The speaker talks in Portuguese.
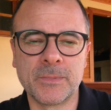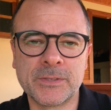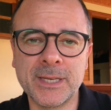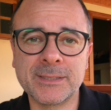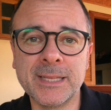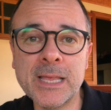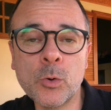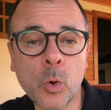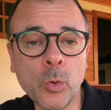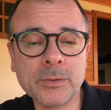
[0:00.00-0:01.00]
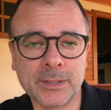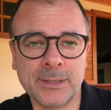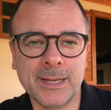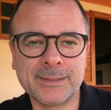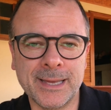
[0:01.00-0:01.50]
sem que se deem
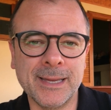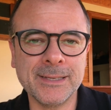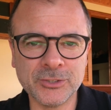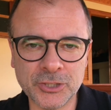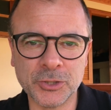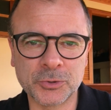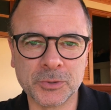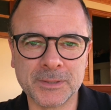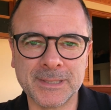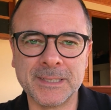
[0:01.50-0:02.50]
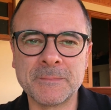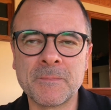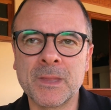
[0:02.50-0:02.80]
conta até disso, né?